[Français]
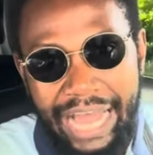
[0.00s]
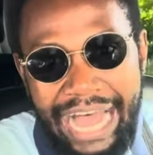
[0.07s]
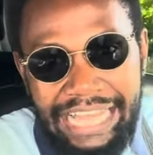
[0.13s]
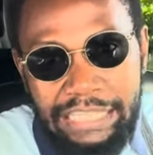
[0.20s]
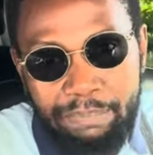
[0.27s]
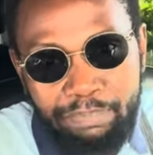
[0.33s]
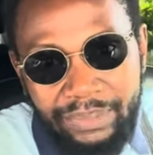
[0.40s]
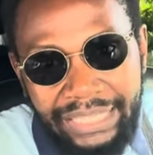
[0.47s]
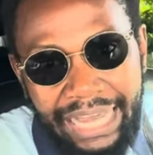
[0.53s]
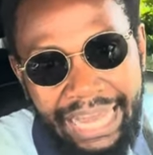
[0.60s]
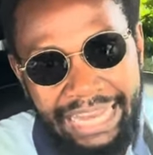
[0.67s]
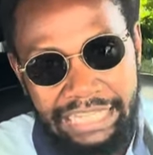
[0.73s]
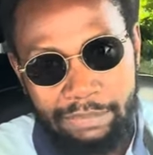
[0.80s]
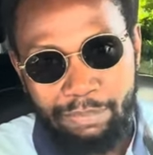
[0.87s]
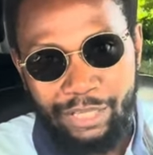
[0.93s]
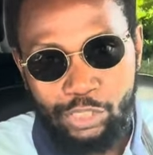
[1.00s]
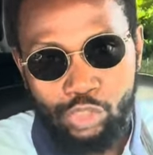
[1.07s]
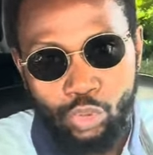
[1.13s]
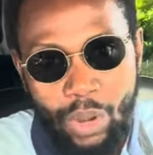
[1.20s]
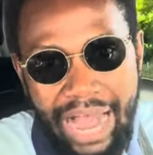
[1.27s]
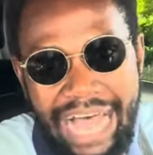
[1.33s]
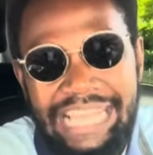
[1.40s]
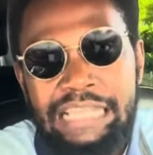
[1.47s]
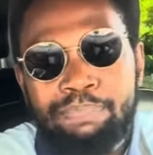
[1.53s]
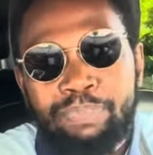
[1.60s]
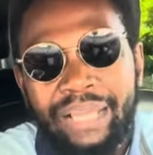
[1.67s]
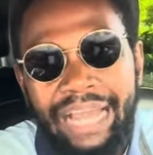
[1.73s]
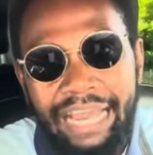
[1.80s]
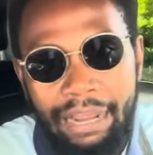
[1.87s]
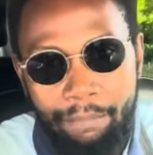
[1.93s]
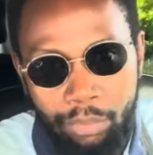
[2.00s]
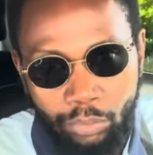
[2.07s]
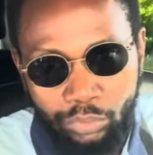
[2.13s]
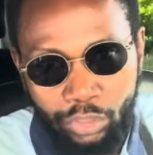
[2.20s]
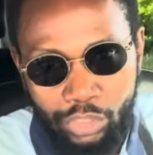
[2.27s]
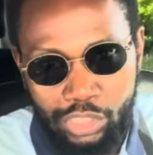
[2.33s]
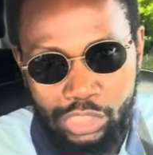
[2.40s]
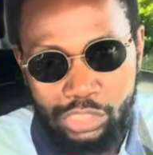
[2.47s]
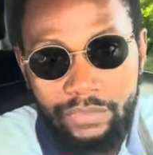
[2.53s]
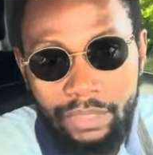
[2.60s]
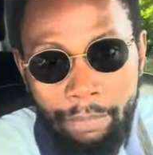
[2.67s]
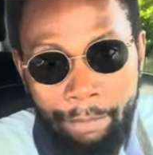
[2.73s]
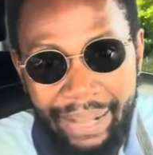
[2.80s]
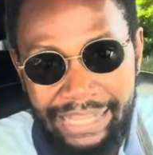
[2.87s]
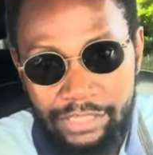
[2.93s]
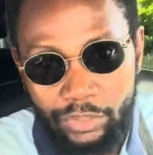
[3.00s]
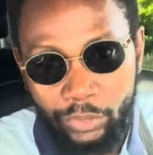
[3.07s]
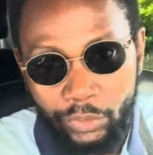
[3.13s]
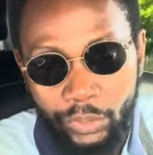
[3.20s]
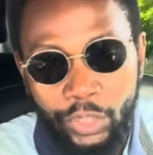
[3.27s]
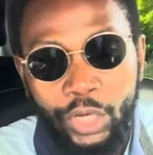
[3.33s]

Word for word: Aspire à l'expansion, aspire à l'abondance parce que